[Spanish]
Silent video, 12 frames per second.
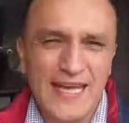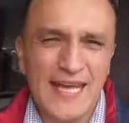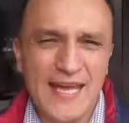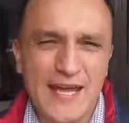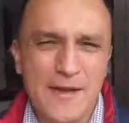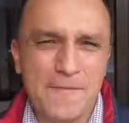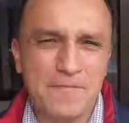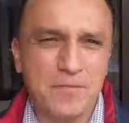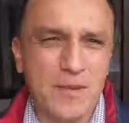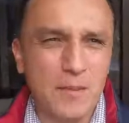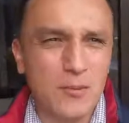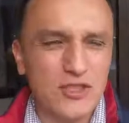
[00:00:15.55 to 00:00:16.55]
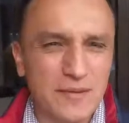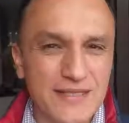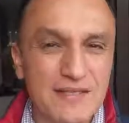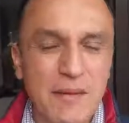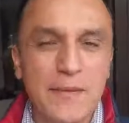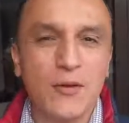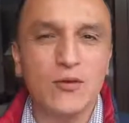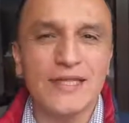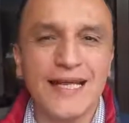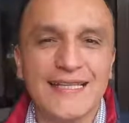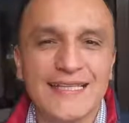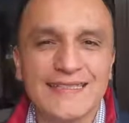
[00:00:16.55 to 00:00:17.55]
em, muchas veces me
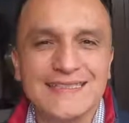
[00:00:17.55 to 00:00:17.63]
preguntan